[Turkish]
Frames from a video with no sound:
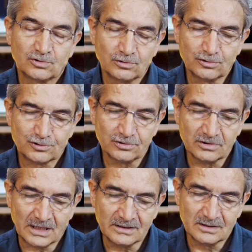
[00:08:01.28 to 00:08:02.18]

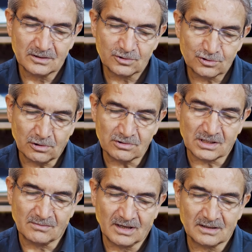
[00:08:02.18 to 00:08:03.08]
kuruluşundan son
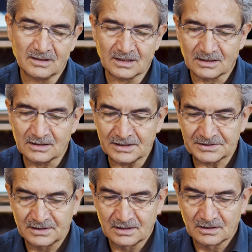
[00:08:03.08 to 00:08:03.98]
zamanına
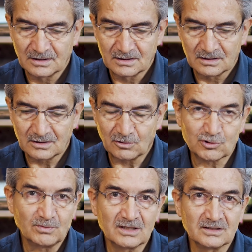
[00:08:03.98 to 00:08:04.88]
kadar e,
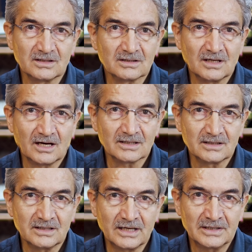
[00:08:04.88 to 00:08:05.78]
Osmanlı'nın
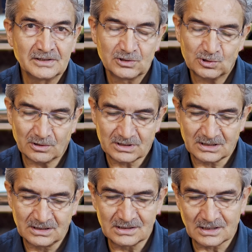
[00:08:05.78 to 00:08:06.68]
tarihinde çok
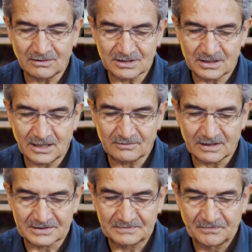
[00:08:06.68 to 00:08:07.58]
ciddi savaşlar
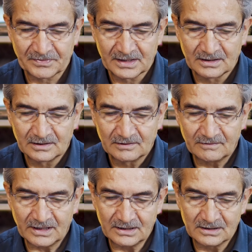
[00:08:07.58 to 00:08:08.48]
var.
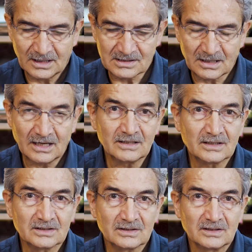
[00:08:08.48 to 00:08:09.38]
Ve
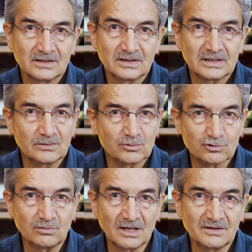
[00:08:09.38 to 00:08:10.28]
askerlik e,
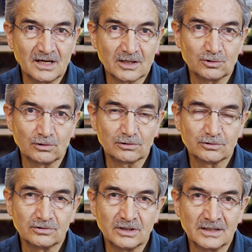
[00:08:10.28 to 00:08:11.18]
Müslümanlarda
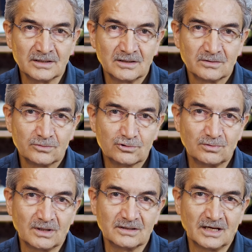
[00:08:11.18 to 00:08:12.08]
olduğundan
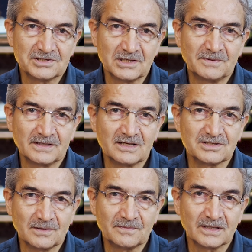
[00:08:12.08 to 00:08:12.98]
Müslümanlar cepheden
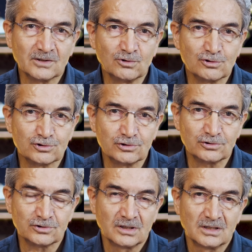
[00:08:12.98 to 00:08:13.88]
cepheye
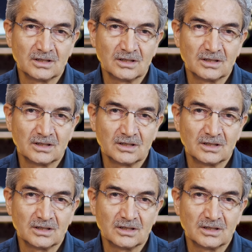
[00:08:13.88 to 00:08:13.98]
koşuyor.